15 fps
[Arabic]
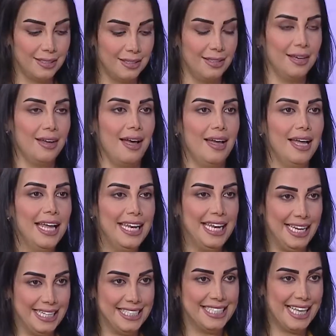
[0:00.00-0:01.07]
ثقه
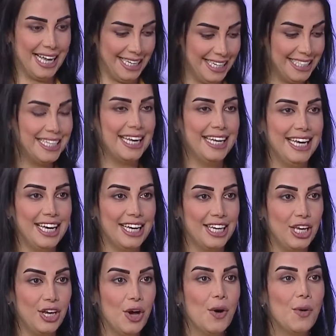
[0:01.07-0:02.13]
للانسان يقدر
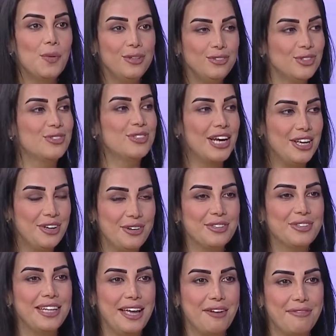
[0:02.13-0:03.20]
يحكي وانتم تريحوا
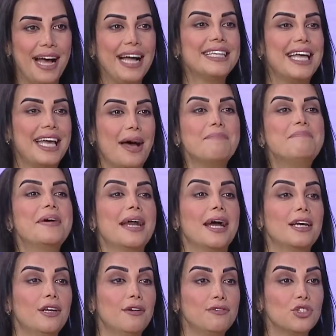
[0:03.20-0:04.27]
الضيف لحتى يعبر
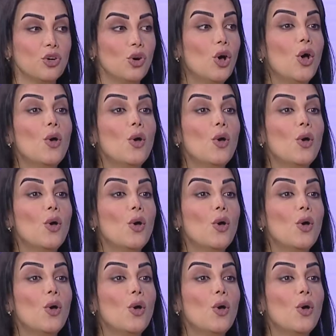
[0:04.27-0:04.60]
عن نفسه